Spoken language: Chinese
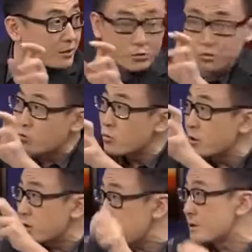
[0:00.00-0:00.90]
到中国
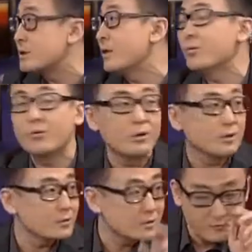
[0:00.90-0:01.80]
的电视节目，
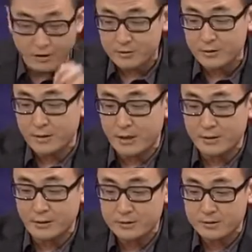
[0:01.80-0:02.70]
就在网上看
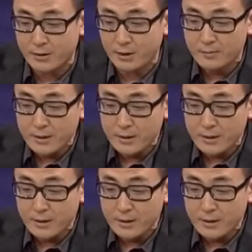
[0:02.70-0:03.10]
的，是吧？